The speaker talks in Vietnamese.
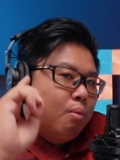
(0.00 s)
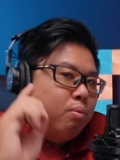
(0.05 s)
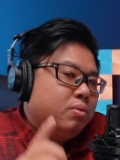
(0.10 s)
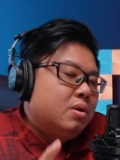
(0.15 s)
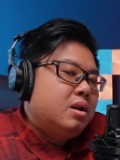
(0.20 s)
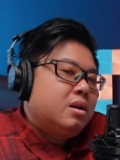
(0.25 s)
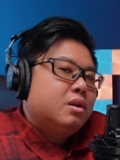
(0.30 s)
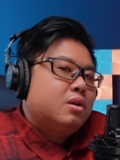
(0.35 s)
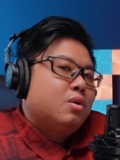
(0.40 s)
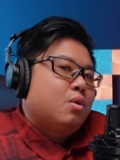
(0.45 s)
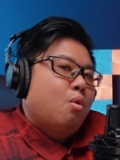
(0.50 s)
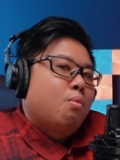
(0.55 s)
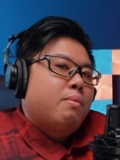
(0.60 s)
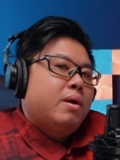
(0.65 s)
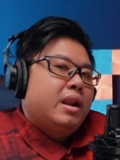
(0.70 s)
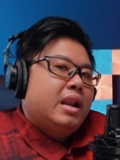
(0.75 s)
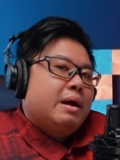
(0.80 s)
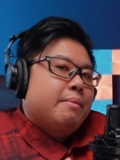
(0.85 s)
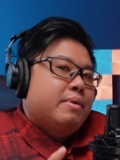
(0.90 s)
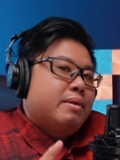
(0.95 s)
mục đích
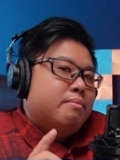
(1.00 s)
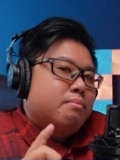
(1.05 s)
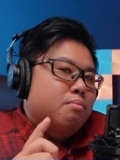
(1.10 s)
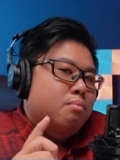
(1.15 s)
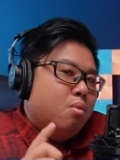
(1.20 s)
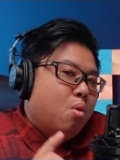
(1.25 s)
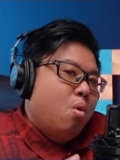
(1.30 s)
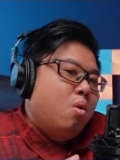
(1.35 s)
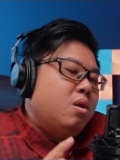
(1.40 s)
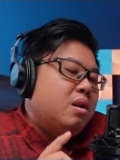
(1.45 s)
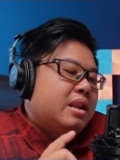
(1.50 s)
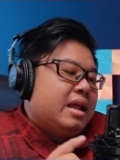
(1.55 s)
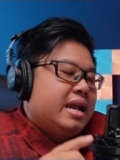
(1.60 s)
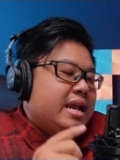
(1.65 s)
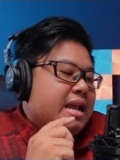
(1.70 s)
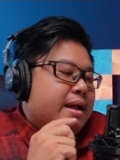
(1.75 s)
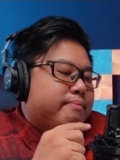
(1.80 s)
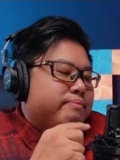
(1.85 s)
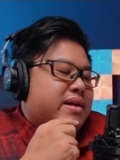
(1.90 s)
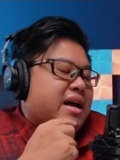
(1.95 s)
của mình là mình muốn
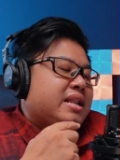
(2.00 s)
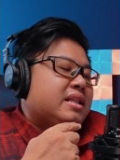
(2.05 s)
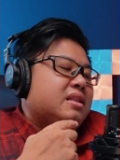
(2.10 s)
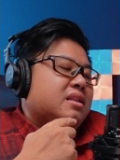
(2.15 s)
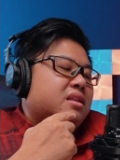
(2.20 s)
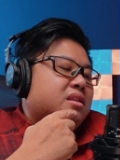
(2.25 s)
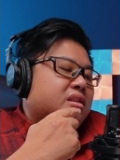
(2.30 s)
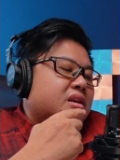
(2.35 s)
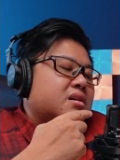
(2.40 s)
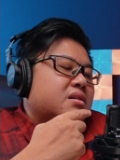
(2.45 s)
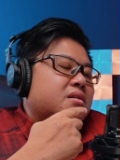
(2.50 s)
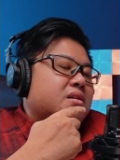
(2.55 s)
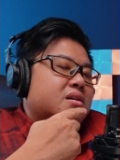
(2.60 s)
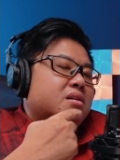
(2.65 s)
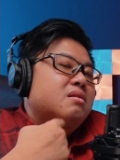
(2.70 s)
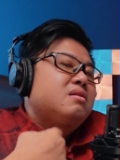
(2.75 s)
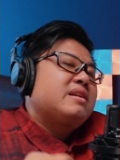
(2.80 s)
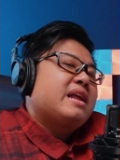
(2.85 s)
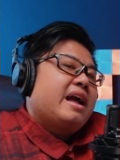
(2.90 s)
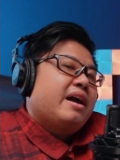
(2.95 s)
lấy âm thanh
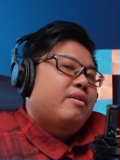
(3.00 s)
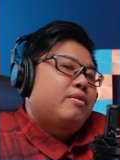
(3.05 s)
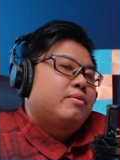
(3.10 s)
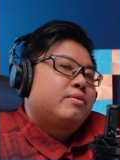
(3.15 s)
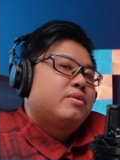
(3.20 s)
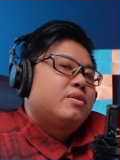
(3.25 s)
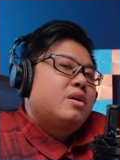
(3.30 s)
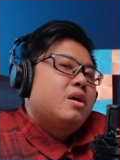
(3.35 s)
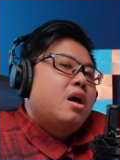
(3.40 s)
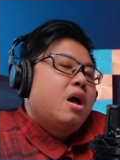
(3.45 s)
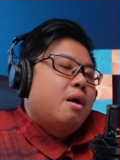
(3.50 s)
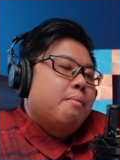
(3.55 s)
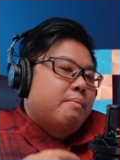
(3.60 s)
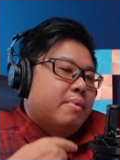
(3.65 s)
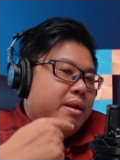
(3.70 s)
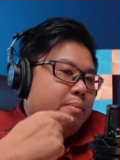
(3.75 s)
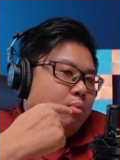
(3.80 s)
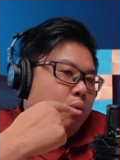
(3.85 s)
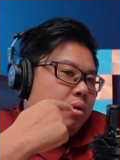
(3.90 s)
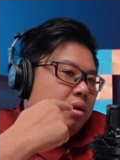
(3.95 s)
từ hướng nào
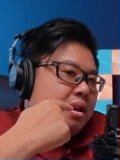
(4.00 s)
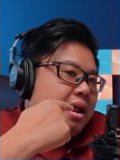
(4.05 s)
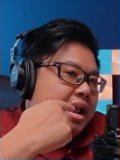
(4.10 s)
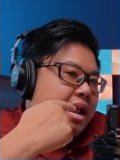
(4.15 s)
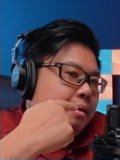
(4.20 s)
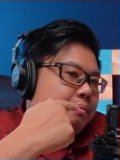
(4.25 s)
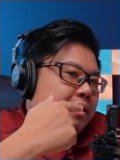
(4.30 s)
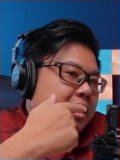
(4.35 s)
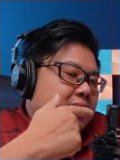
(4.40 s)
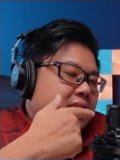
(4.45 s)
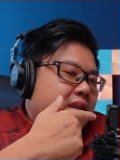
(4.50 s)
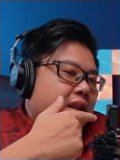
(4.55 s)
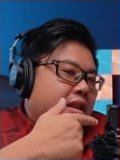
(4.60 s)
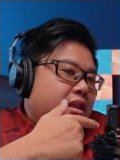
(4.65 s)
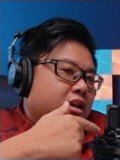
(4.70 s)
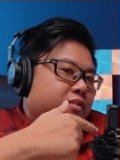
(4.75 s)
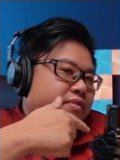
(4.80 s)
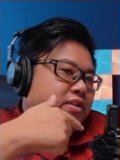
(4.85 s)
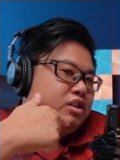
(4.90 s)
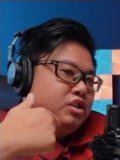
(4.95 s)
mình muốn lấy âm thanh
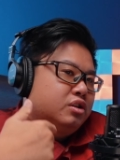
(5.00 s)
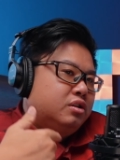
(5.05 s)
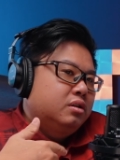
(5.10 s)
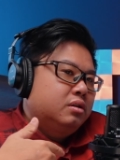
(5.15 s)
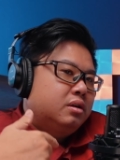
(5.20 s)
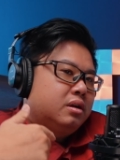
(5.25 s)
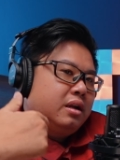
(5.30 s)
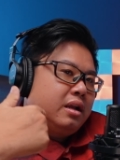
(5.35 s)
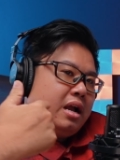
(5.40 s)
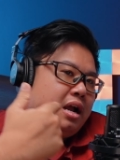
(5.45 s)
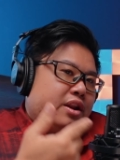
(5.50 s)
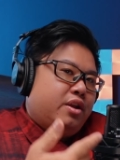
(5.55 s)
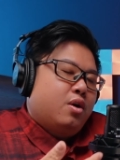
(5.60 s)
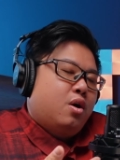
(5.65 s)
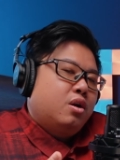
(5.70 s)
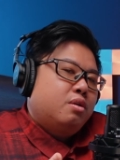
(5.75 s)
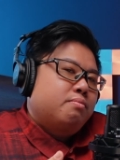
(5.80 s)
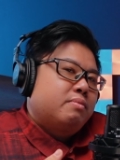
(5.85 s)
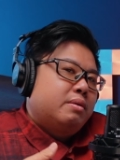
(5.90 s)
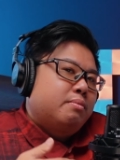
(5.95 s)
chính từ phía trước
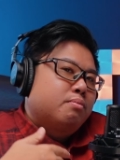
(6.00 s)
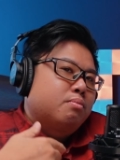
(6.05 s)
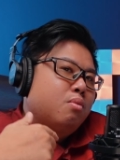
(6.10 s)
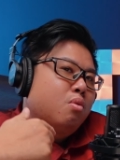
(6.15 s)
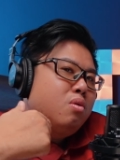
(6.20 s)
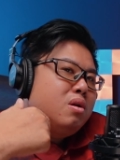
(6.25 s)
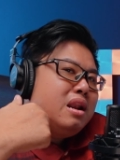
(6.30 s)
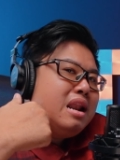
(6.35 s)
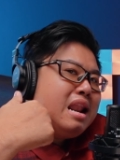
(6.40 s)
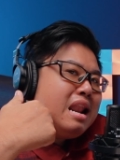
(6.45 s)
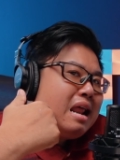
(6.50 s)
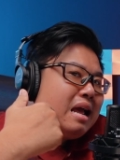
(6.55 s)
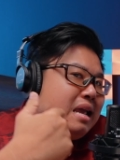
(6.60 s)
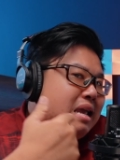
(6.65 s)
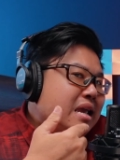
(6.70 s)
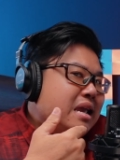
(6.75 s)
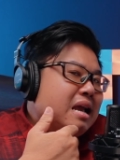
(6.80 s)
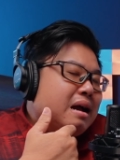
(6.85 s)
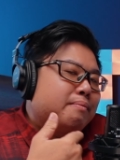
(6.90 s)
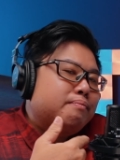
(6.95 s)
Cardioid mình muốn
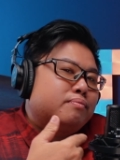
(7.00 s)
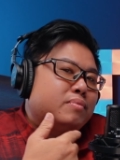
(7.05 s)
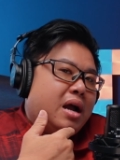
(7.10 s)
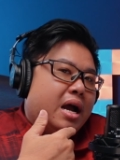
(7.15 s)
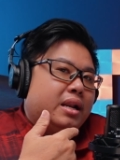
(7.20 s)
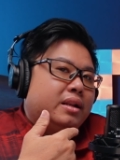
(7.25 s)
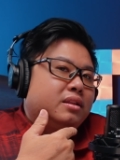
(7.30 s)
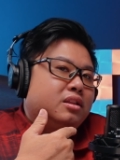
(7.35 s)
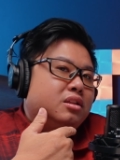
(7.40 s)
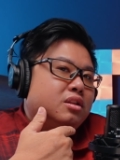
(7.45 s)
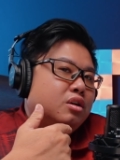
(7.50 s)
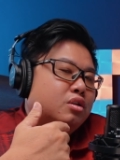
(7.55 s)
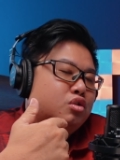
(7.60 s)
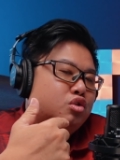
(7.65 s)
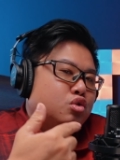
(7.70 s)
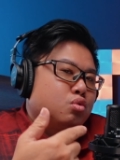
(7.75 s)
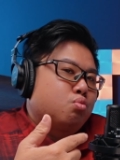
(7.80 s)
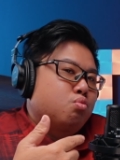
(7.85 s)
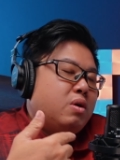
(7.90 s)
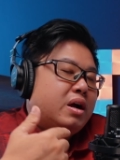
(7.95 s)
lấy âm thanh
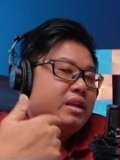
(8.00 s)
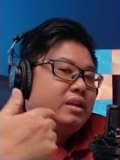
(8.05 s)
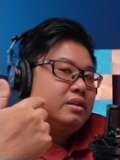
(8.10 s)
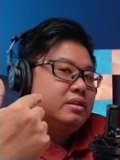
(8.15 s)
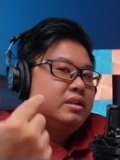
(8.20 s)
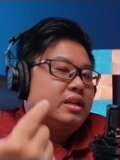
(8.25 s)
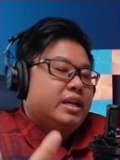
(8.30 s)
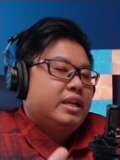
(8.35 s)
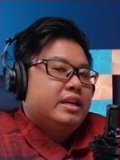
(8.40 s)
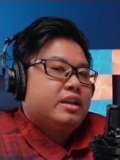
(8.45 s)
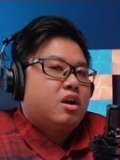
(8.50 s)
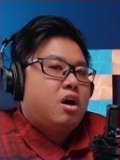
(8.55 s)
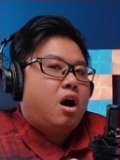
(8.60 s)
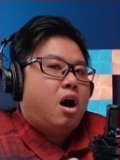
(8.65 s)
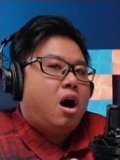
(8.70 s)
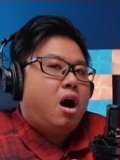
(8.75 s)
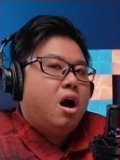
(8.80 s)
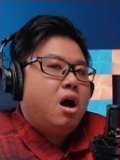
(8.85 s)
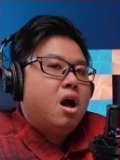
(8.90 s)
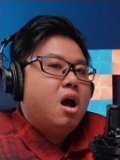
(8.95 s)
từ xung quanh thì
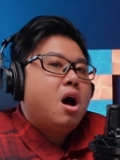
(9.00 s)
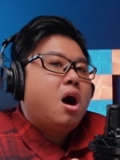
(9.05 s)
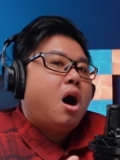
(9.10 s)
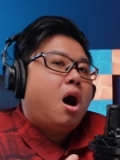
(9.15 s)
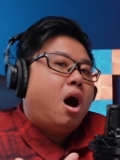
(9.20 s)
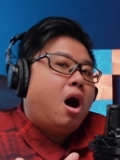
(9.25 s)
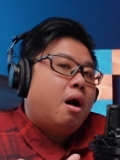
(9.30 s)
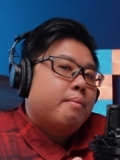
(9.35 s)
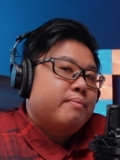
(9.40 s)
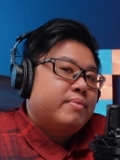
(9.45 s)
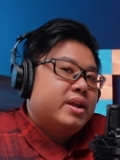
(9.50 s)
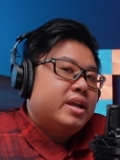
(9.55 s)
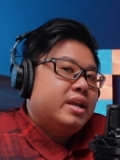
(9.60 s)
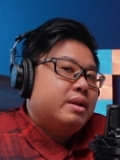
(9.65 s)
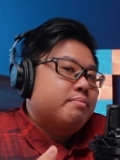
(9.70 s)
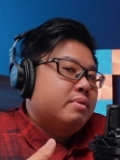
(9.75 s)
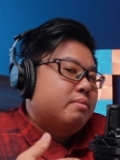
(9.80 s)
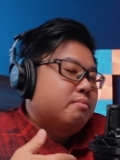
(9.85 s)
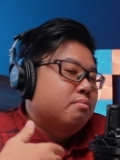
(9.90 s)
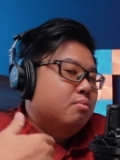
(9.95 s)
có
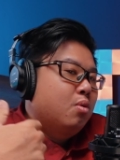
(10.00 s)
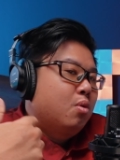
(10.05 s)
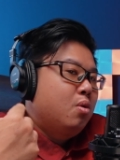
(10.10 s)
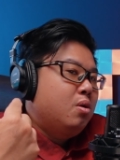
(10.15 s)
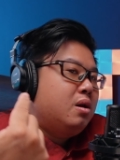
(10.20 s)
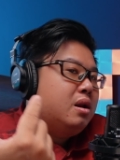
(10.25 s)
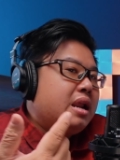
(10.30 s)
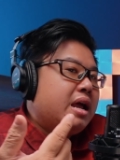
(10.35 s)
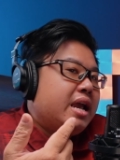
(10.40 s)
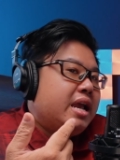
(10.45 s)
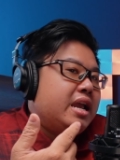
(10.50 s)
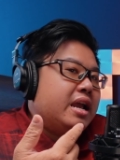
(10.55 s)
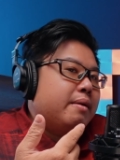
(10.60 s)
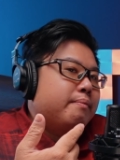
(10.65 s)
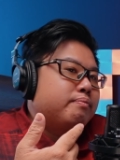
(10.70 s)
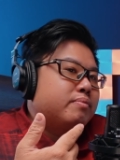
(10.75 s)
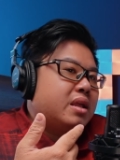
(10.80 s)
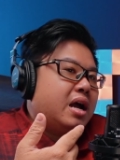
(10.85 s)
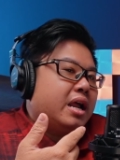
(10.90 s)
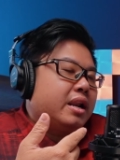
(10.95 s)
Omni mình muốn lấy
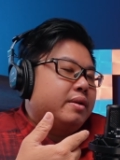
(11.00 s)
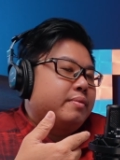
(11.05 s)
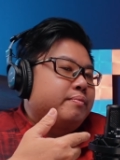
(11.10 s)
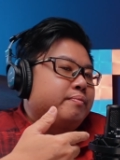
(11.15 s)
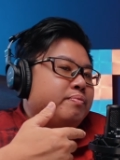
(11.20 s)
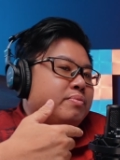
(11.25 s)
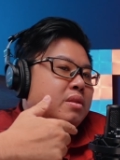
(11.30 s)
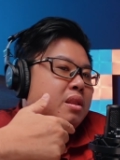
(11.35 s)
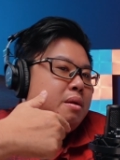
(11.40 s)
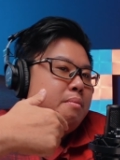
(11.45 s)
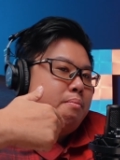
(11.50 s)
âm thanh